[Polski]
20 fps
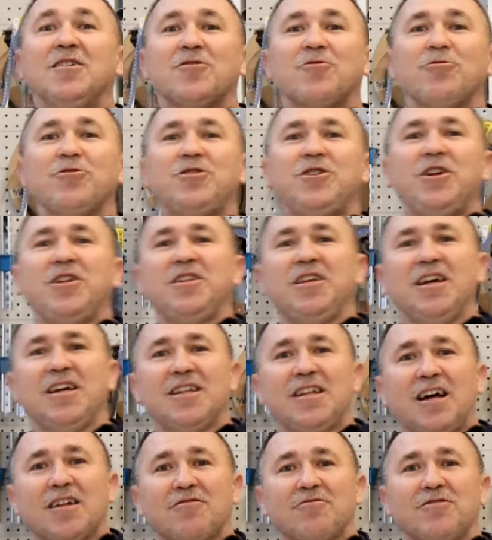To się
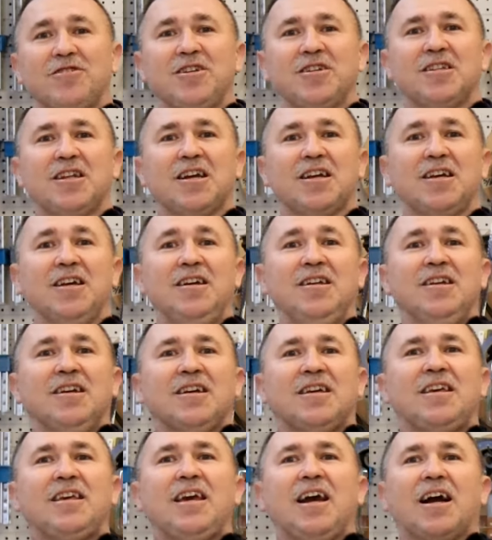nie da, to się tak,
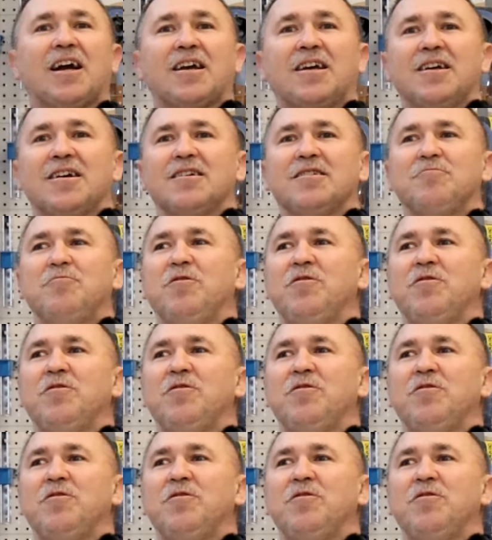jak y,